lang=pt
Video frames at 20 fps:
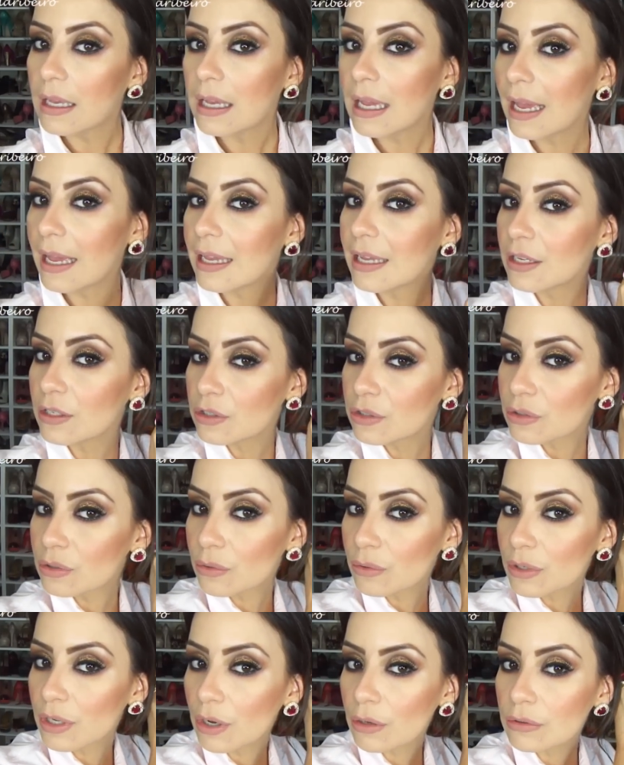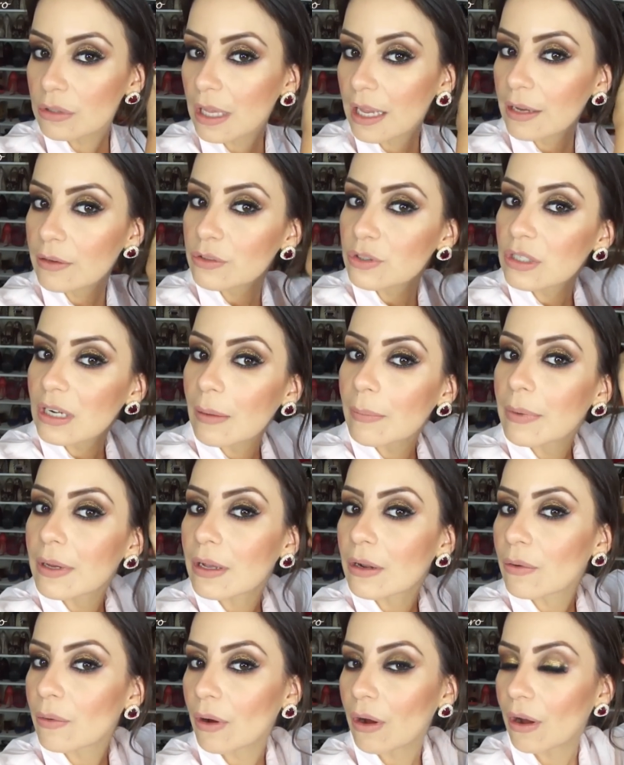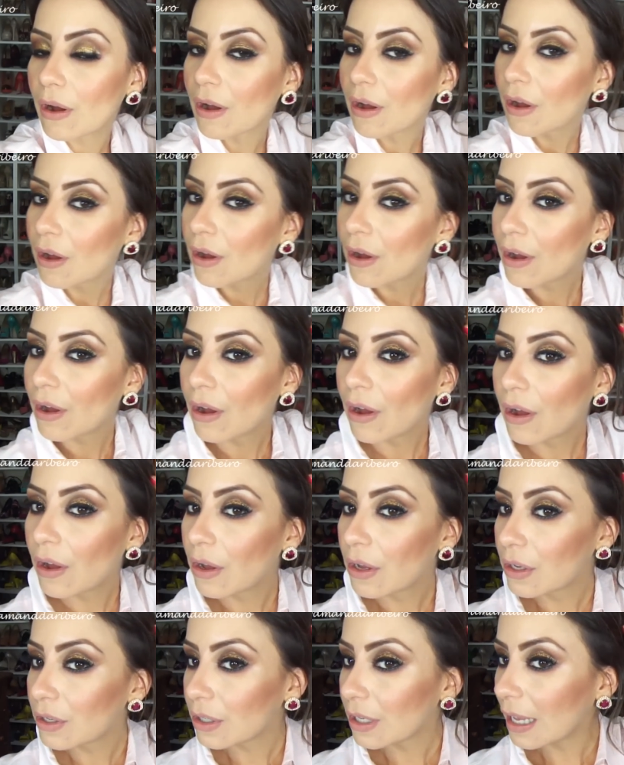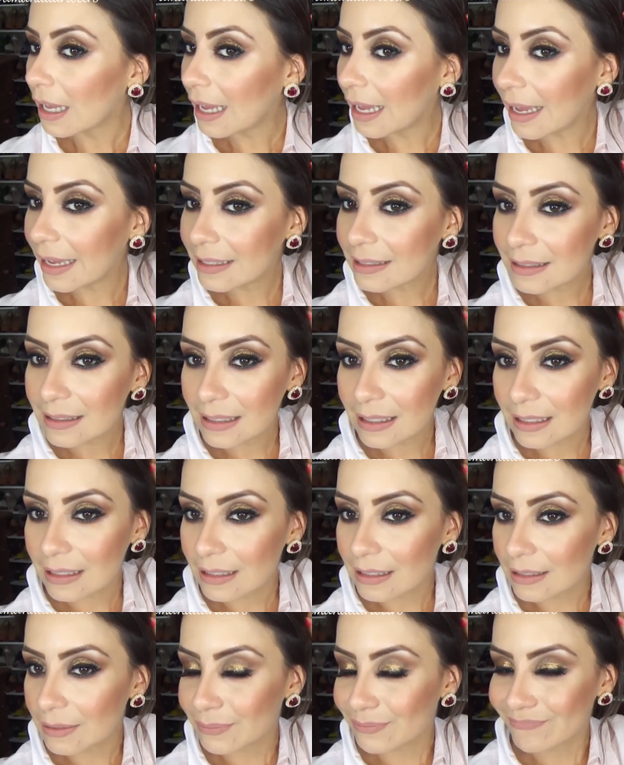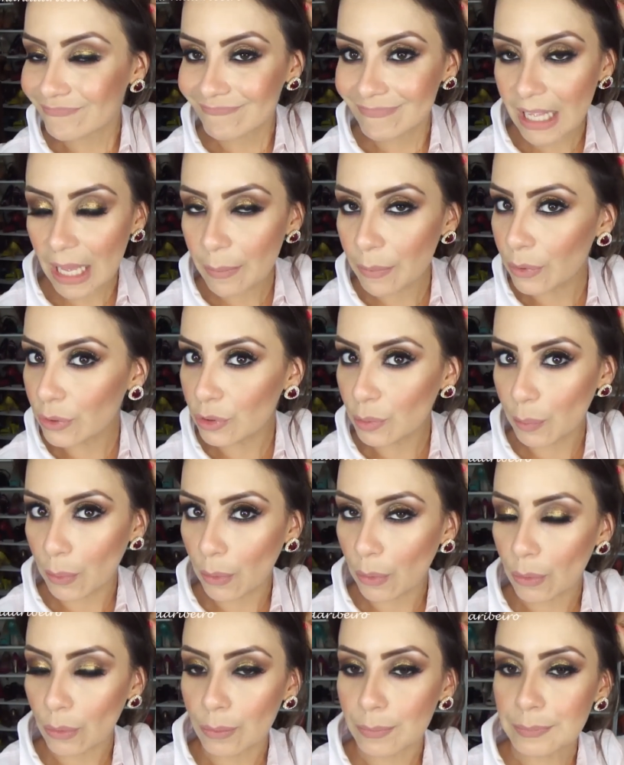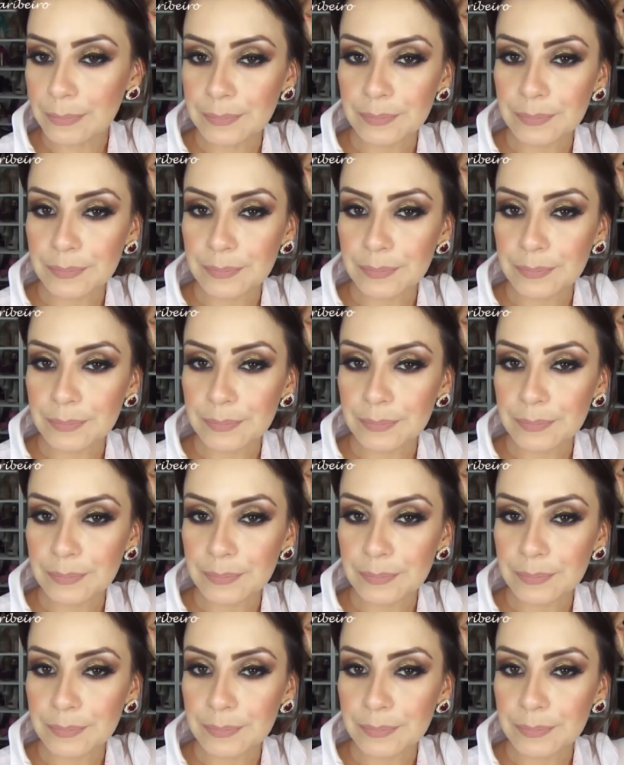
É isso o que eu tenho de cabelo, ó. É assim, é muito pouco.